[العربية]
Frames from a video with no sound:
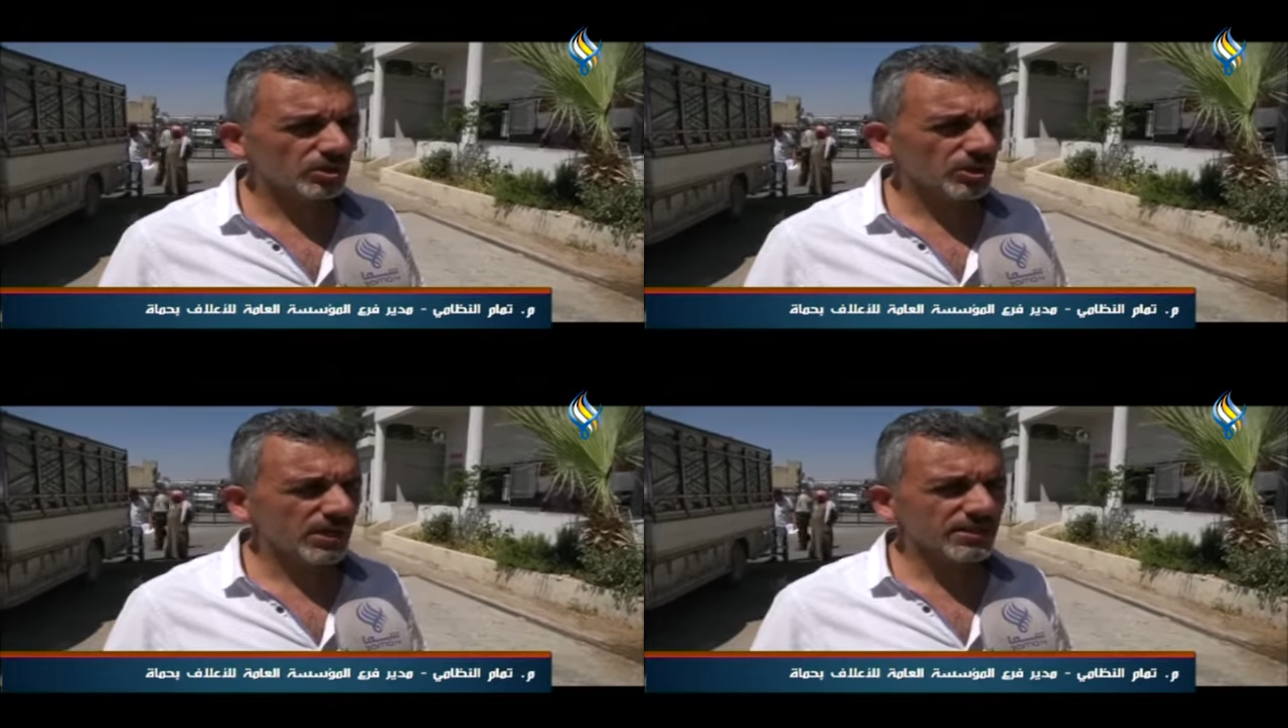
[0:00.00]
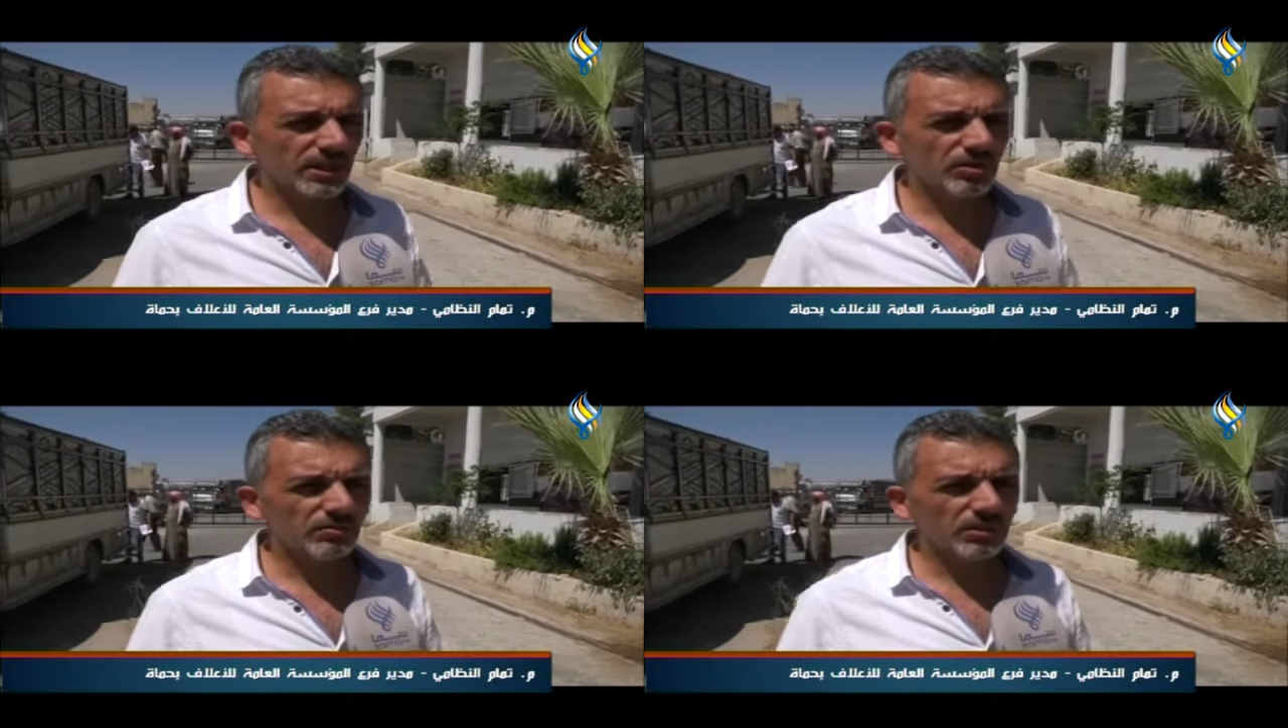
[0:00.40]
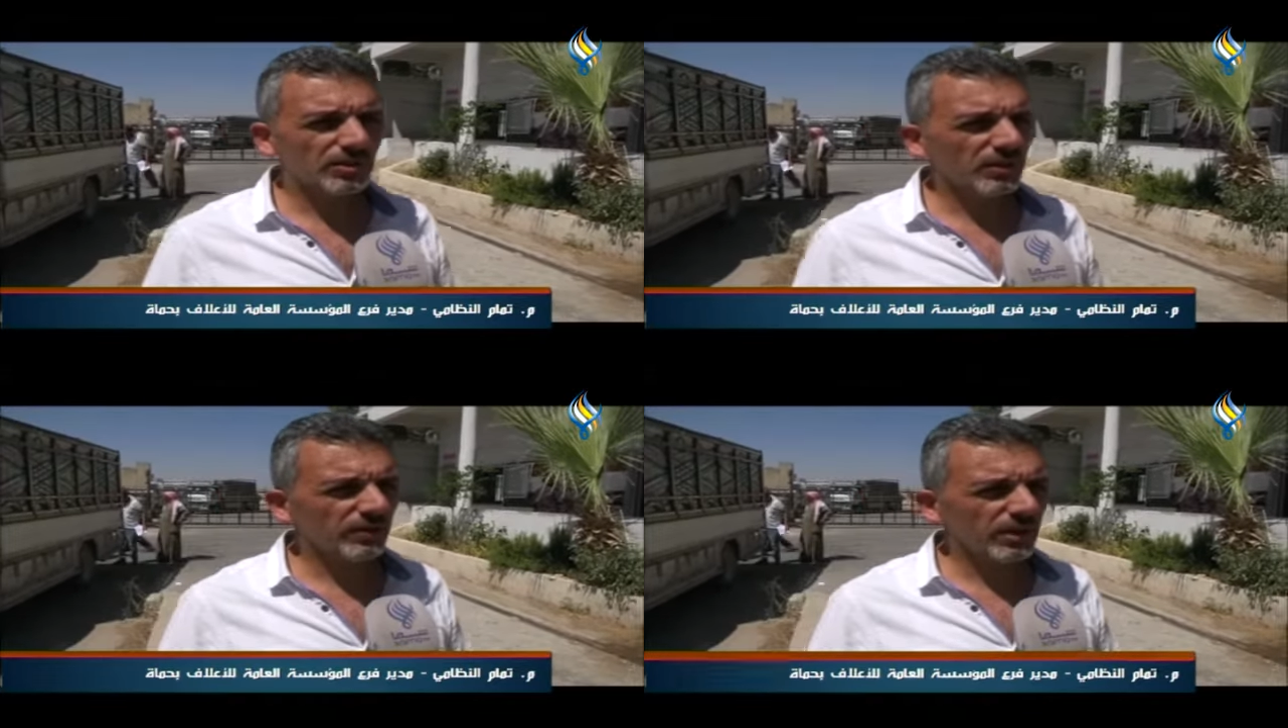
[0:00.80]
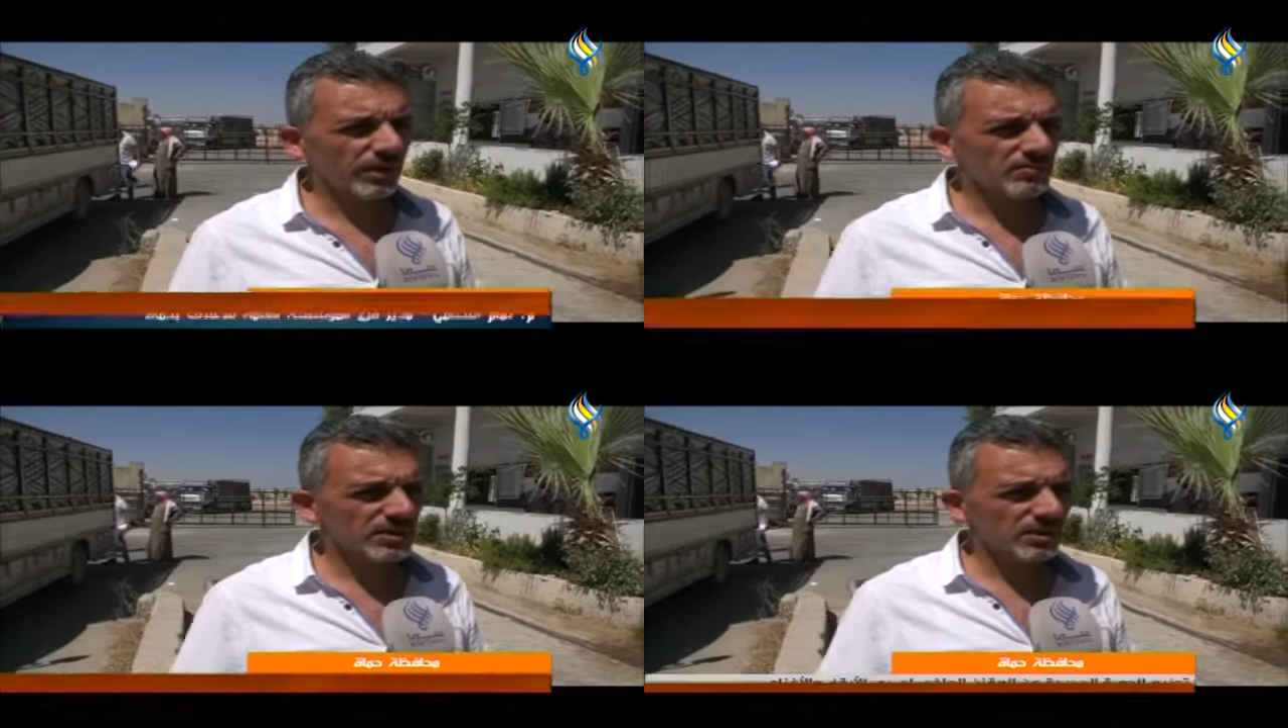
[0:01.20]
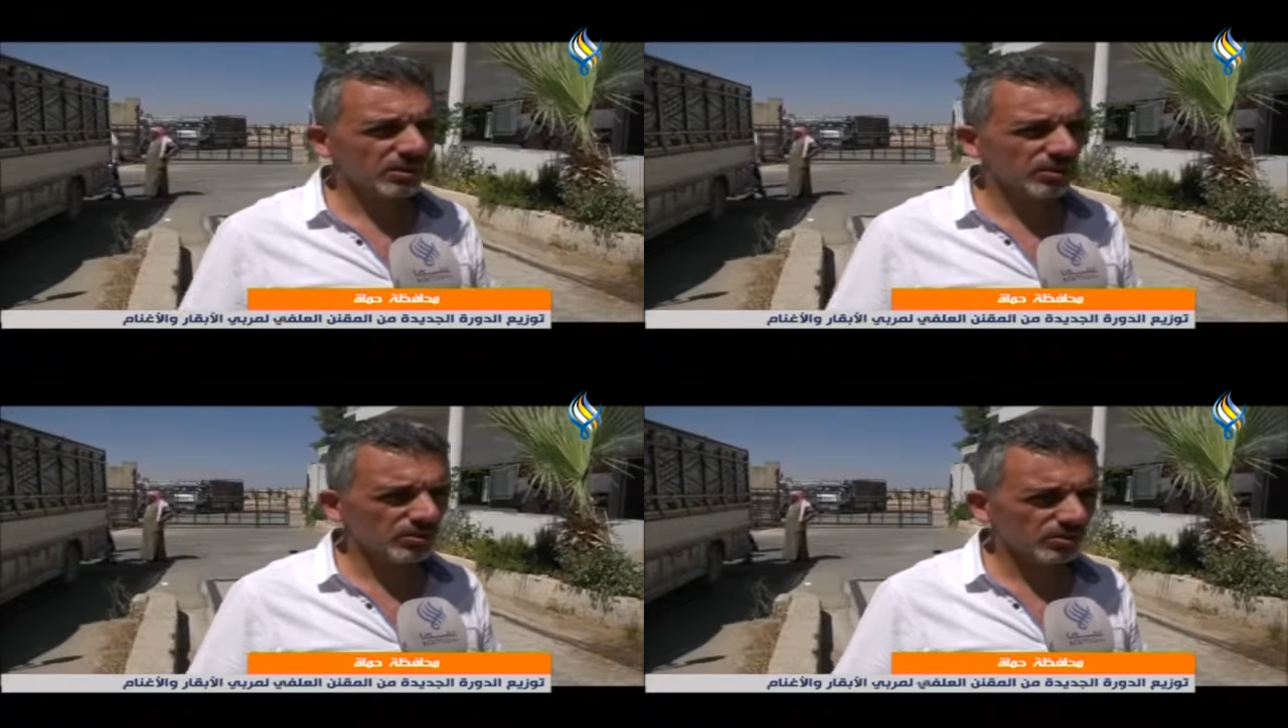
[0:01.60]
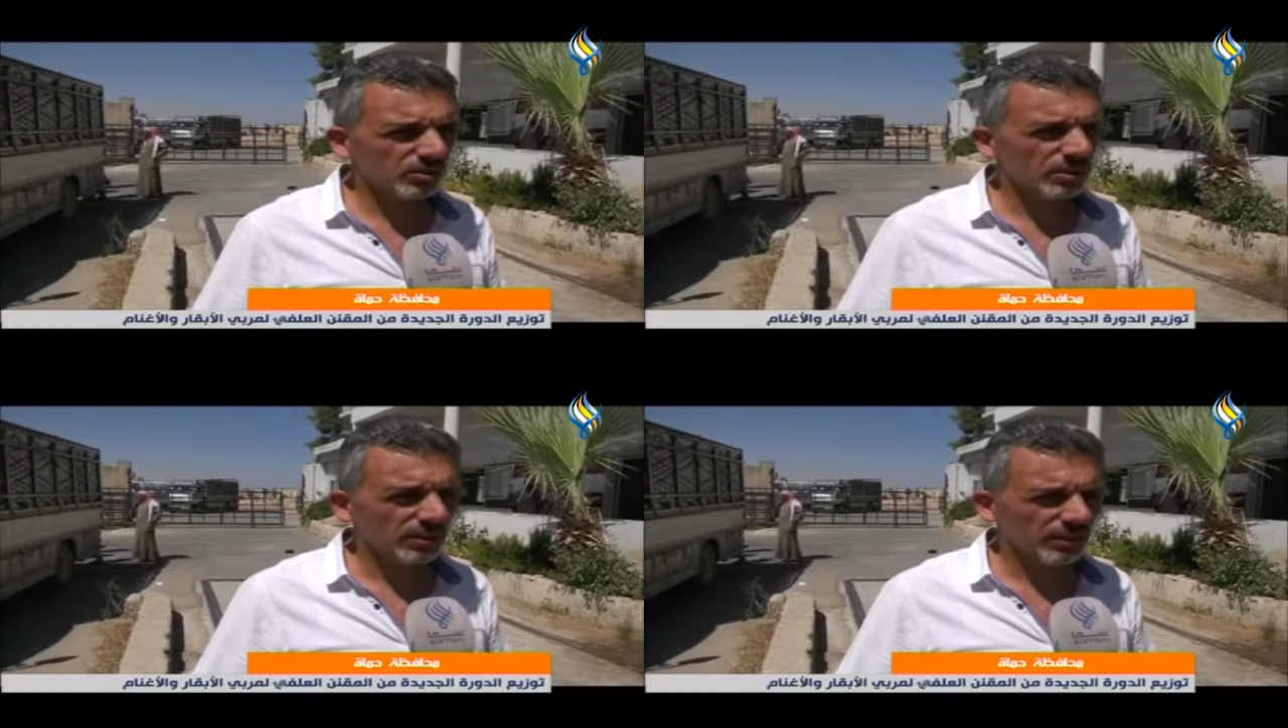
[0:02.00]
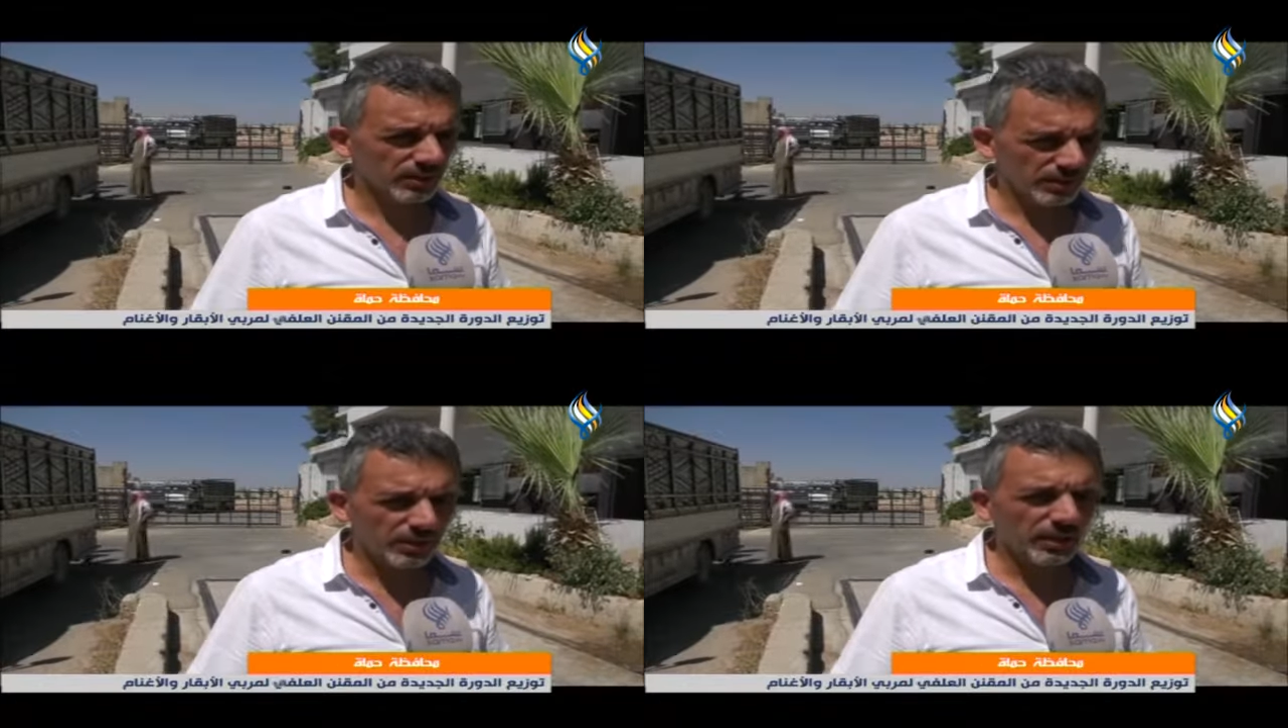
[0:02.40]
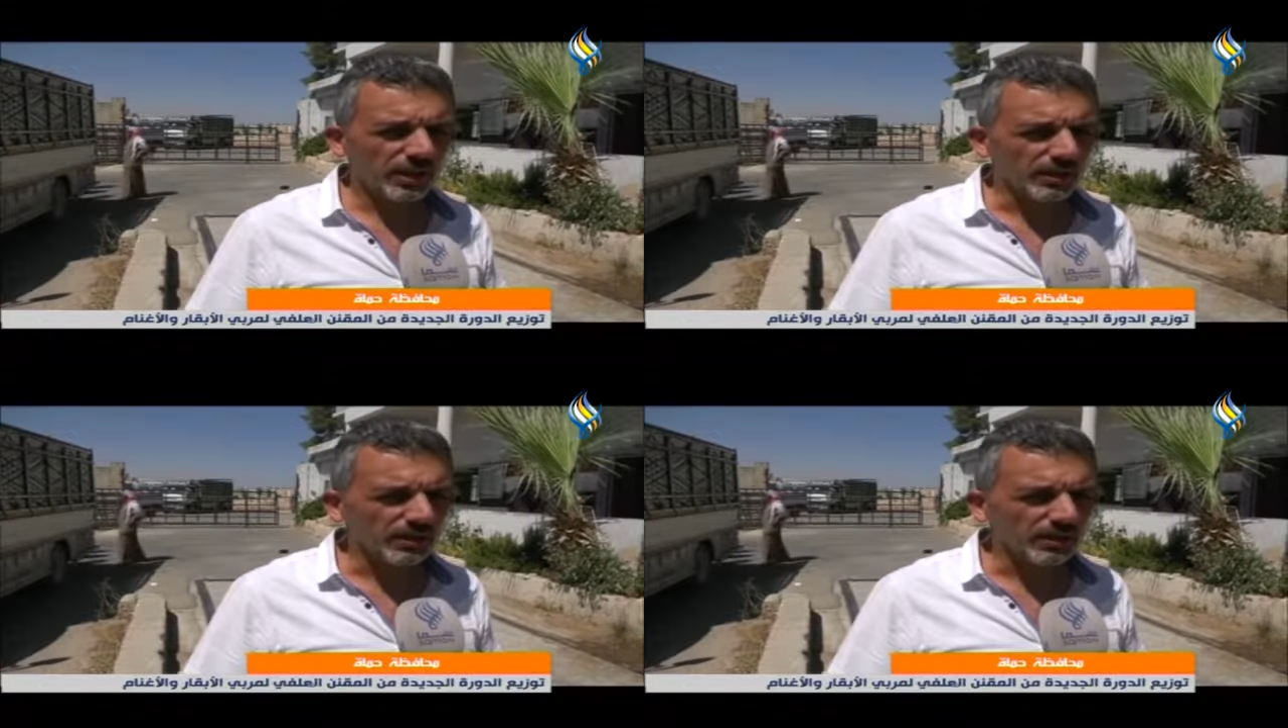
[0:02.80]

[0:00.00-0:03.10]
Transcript: جاهز حلو بالاضافه الى 50 كيلو انخالي.